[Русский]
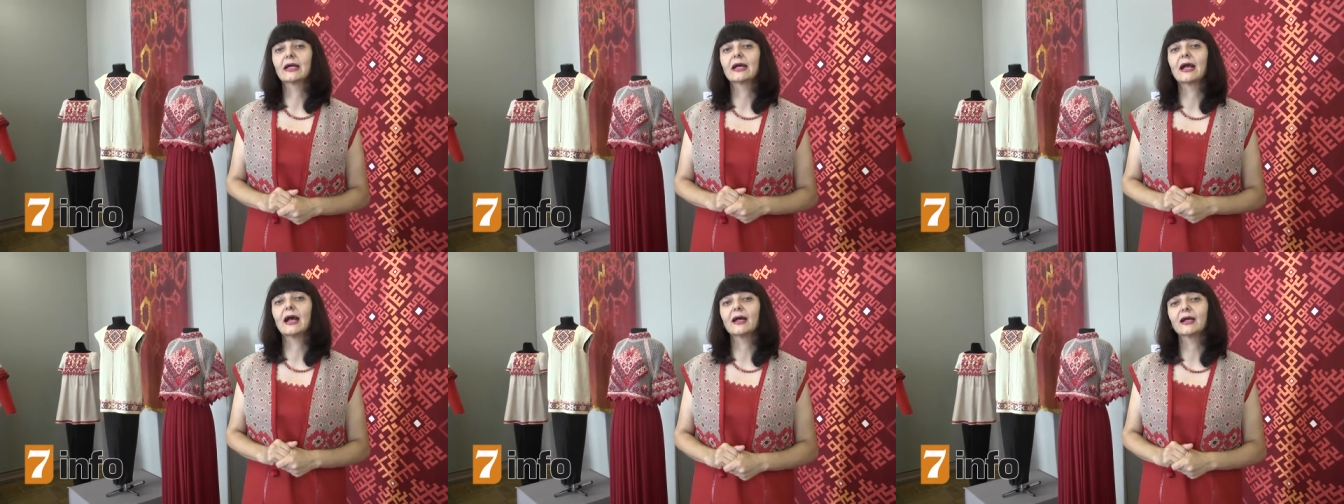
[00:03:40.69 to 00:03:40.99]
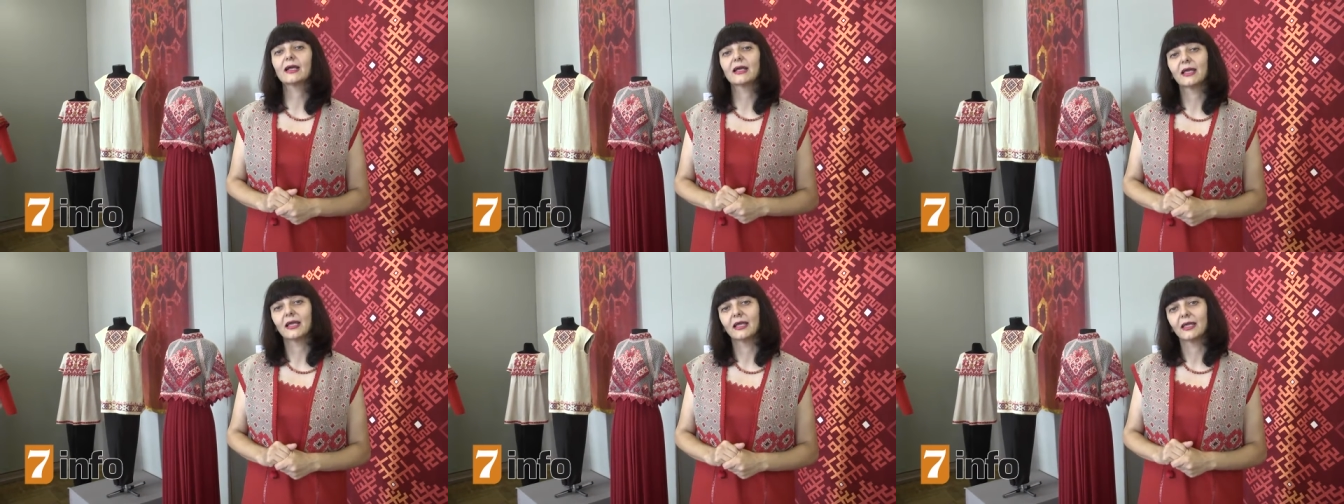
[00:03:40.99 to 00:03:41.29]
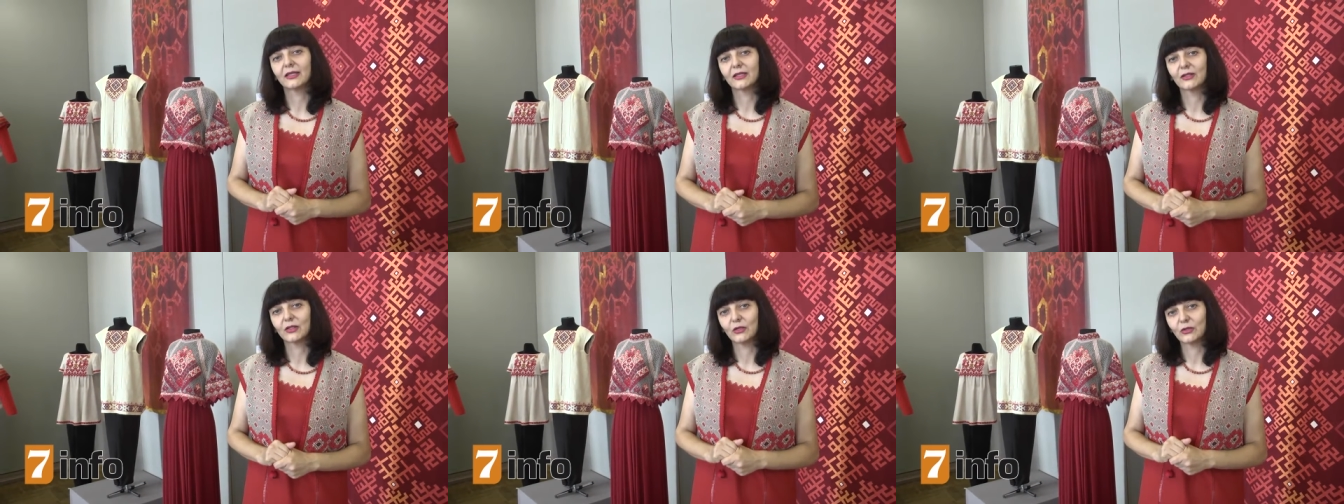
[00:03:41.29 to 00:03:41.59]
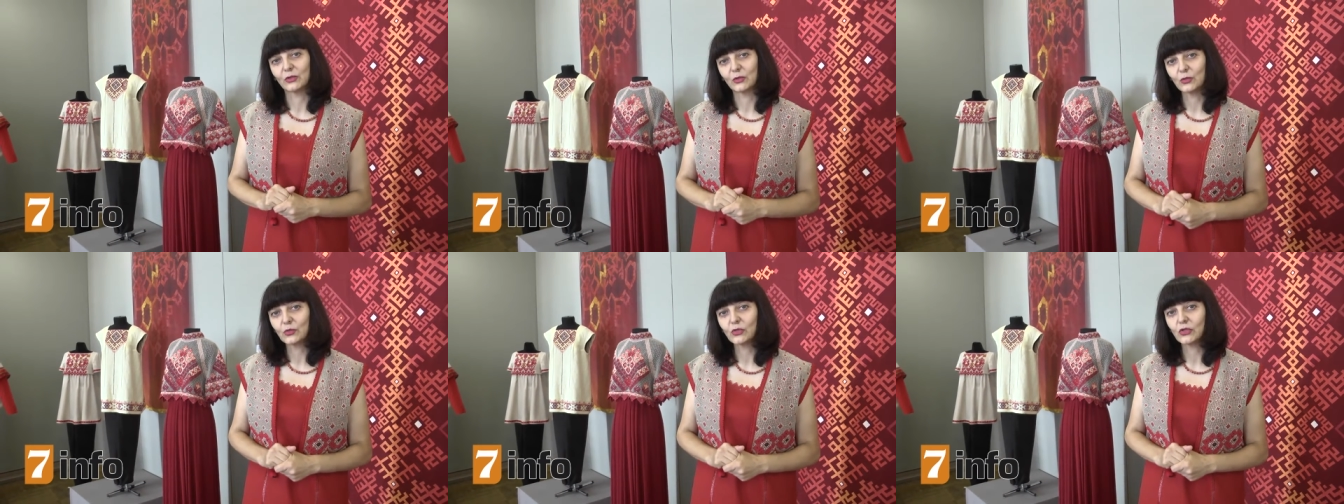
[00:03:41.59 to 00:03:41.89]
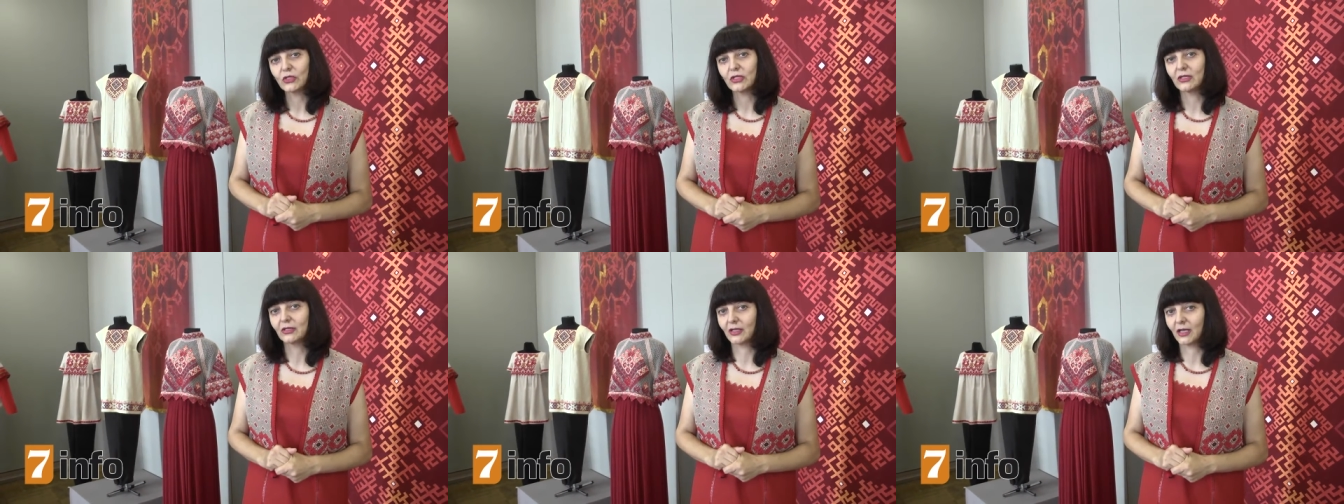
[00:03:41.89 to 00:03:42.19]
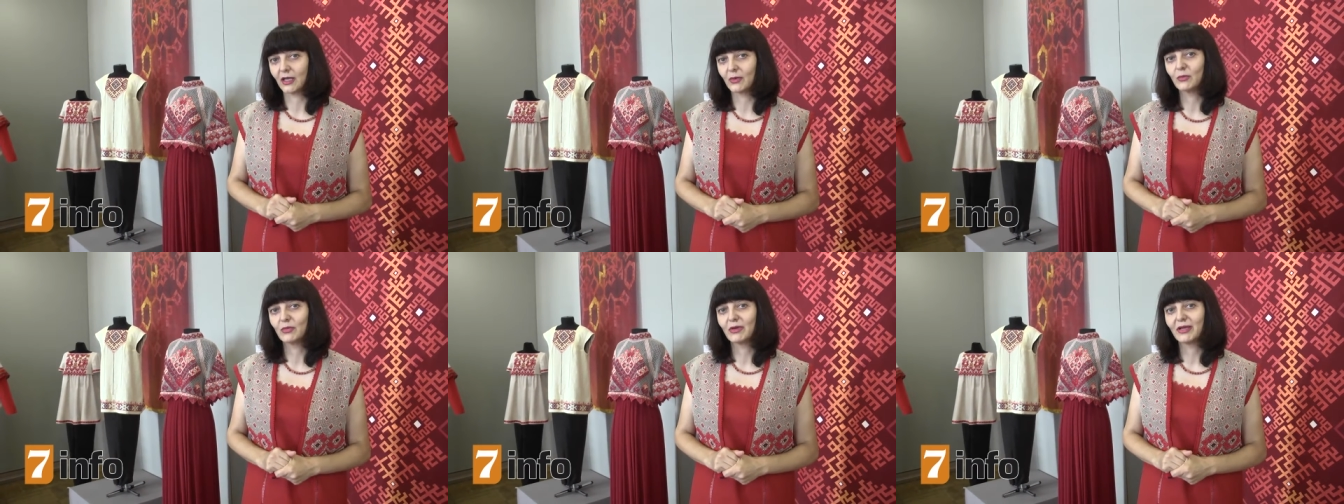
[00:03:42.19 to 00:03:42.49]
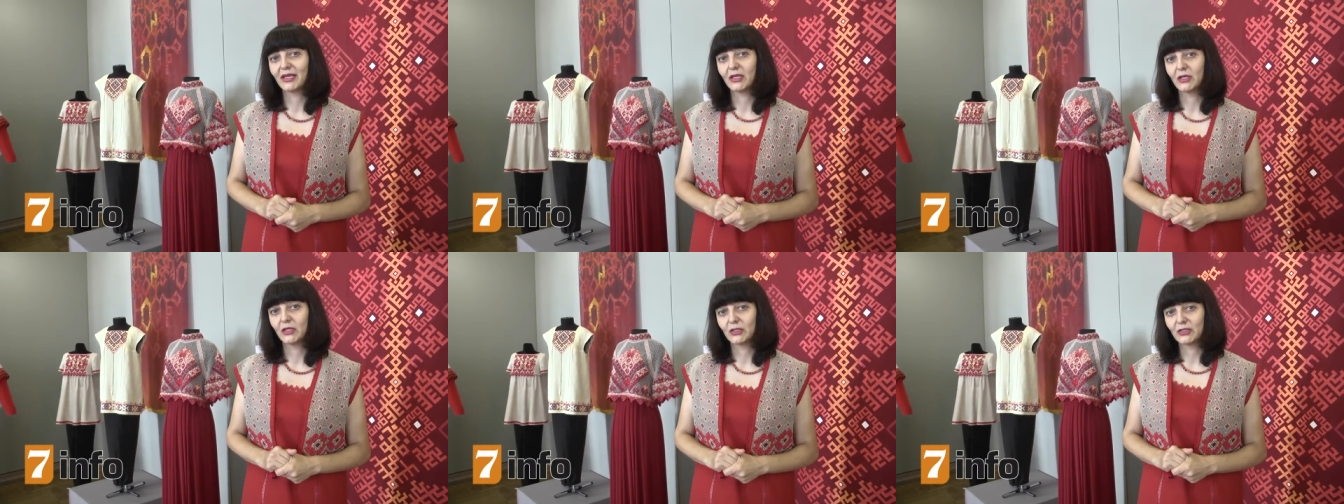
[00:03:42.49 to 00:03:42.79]
Как это нужно нам
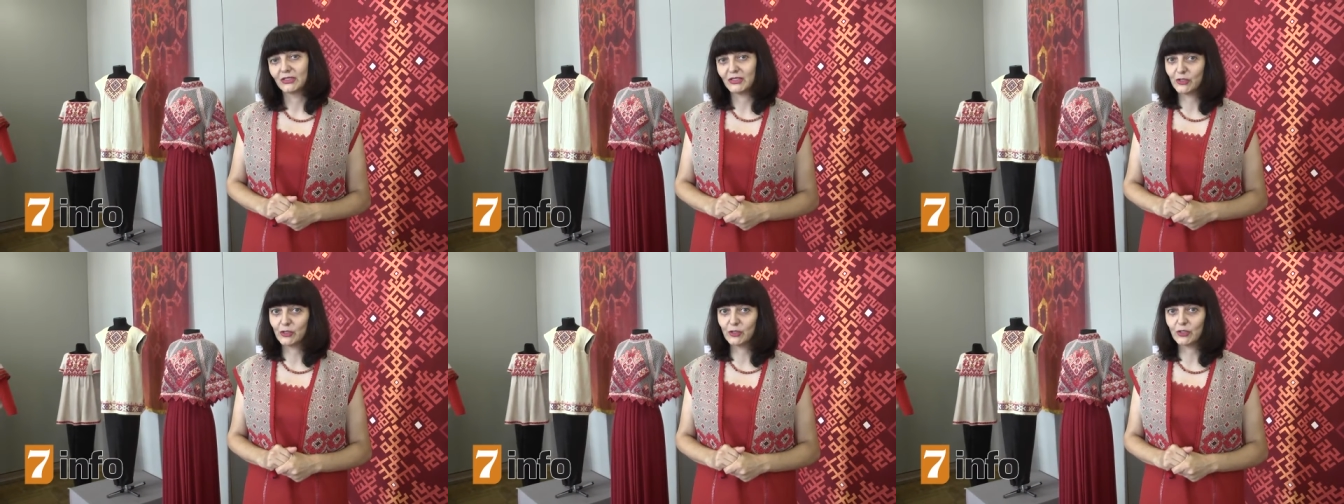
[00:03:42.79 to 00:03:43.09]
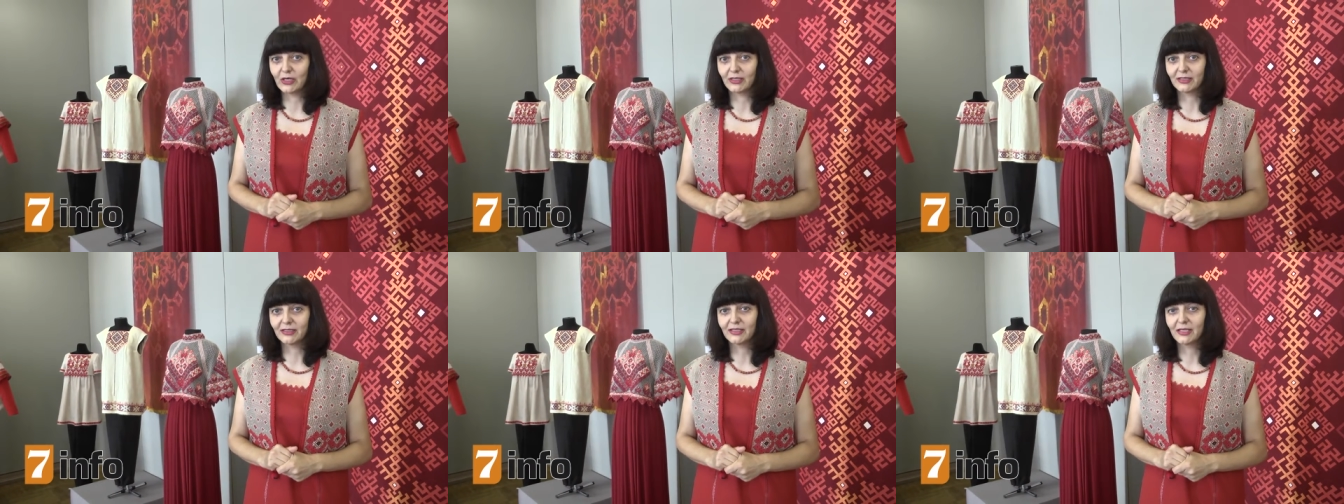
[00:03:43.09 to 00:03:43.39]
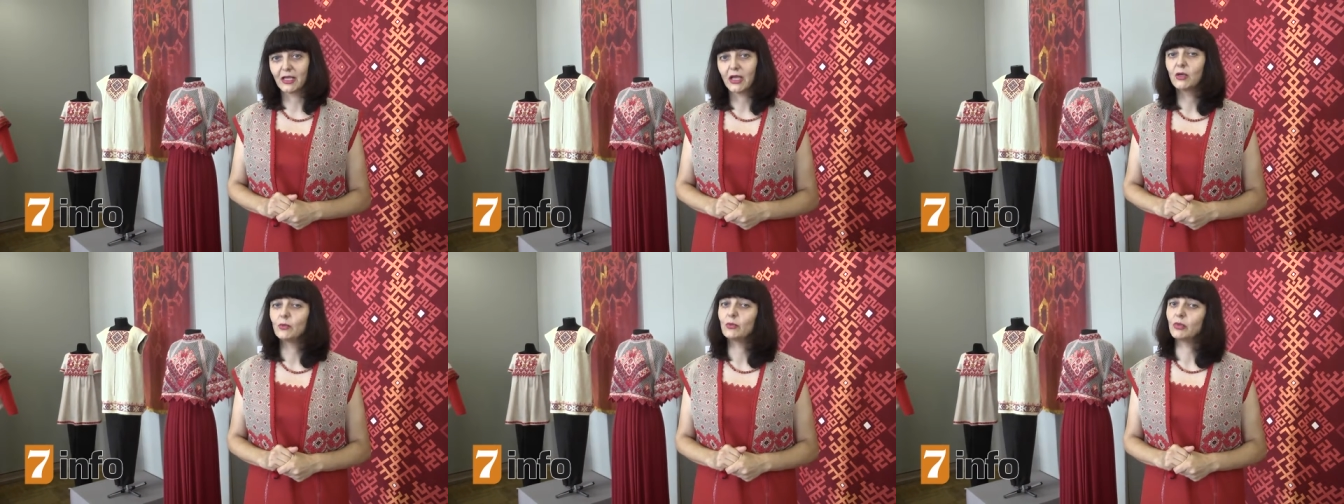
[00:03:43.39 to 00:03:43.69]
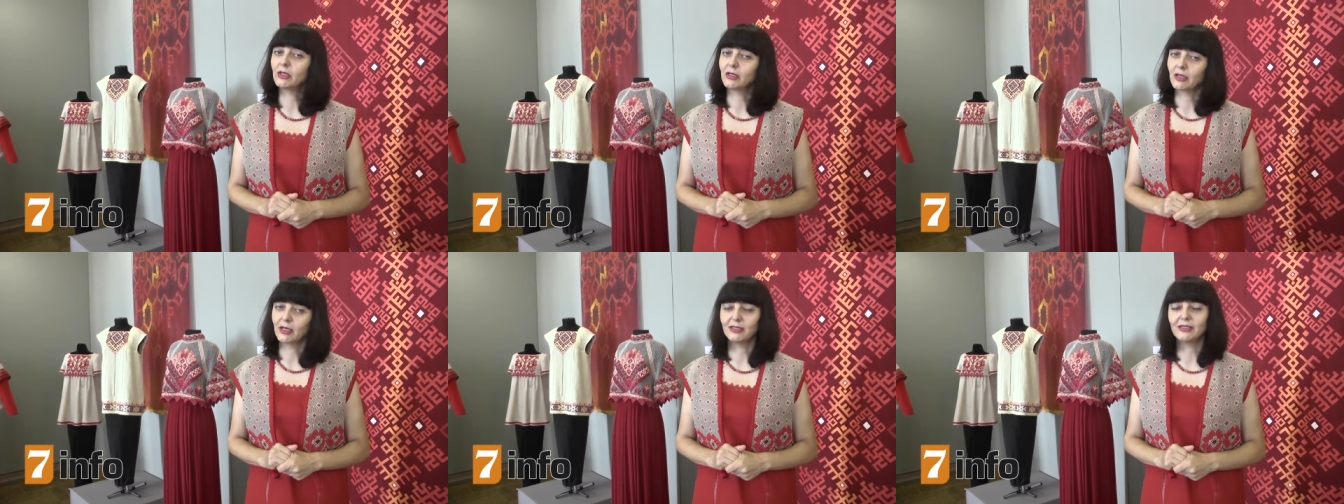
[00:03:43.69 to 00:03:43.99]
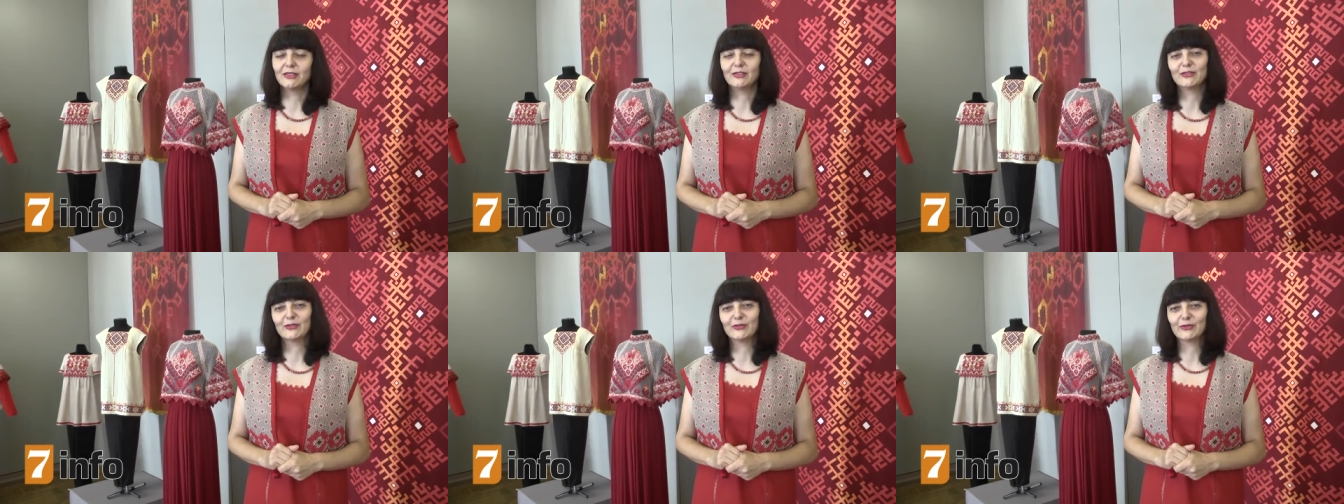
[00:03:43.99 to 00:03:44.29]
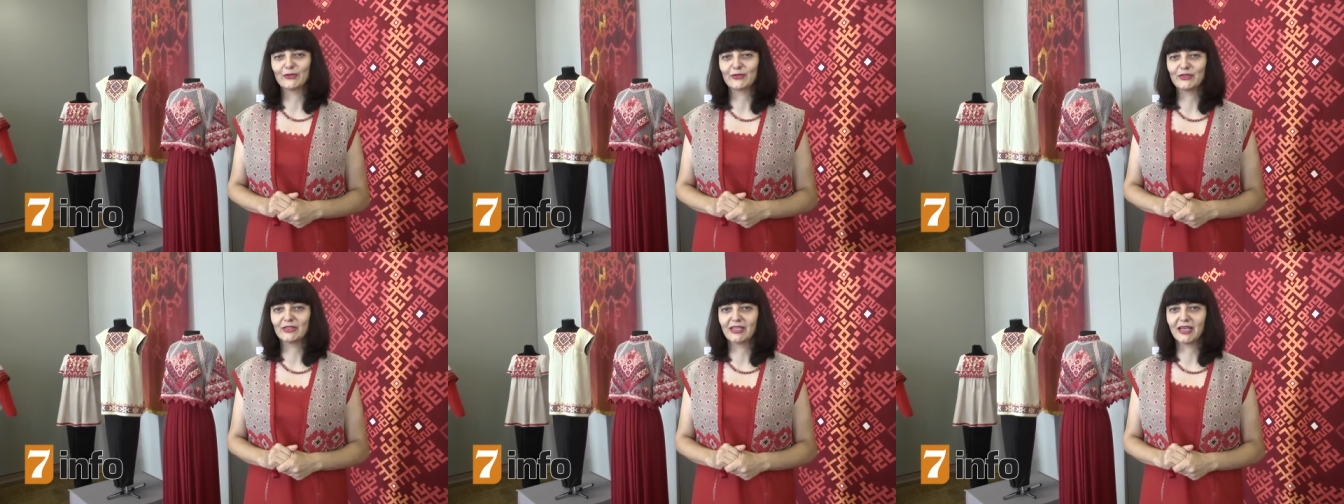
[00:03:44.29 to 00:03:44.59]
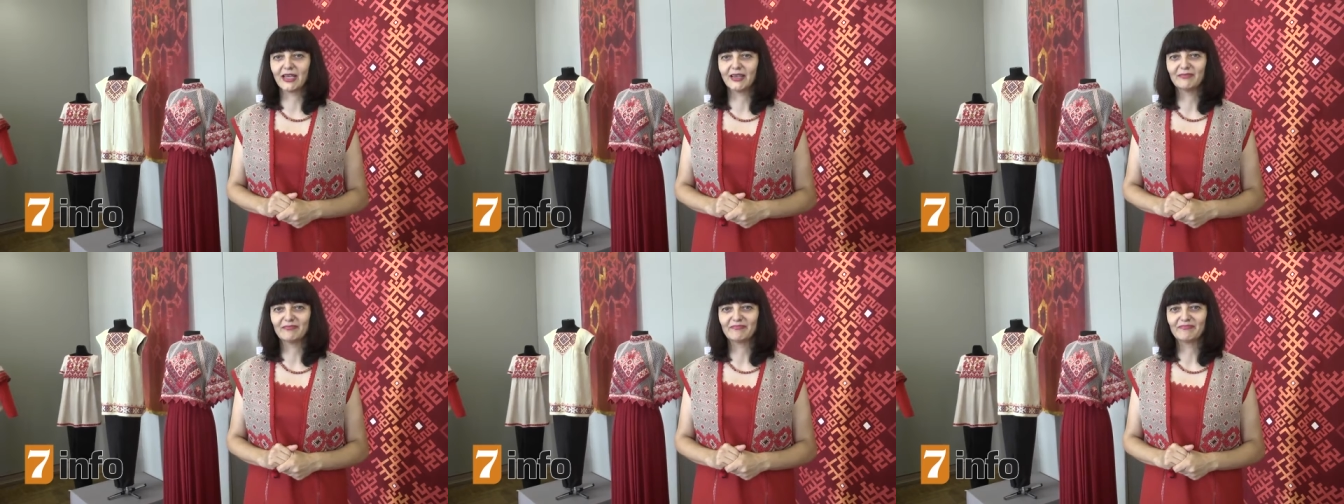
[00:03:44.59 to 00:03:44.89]
сейчас? Приходите,
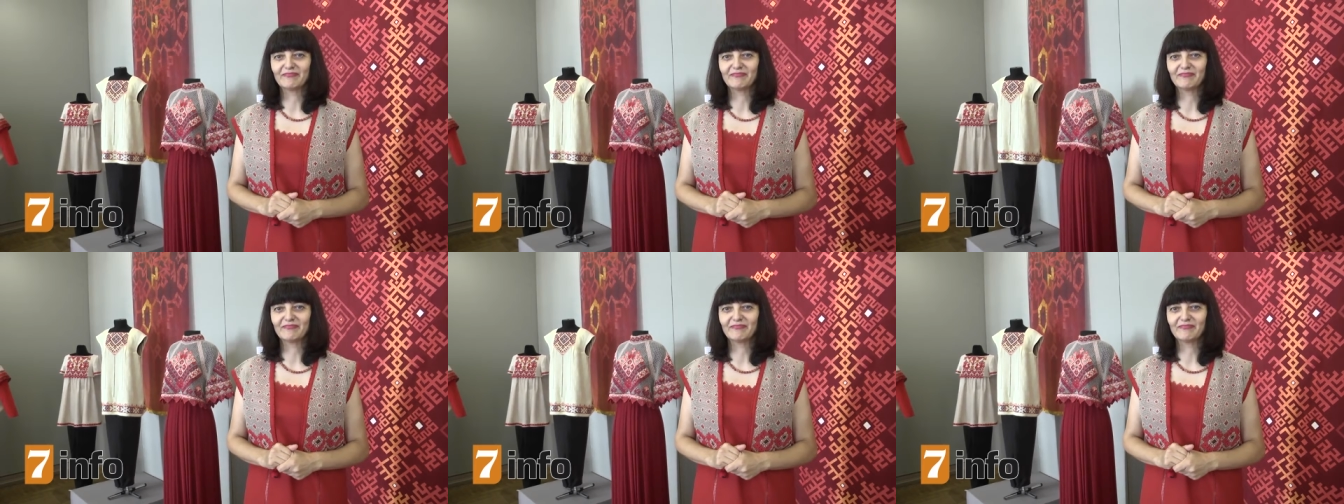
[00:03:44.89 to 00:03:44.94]
друзья.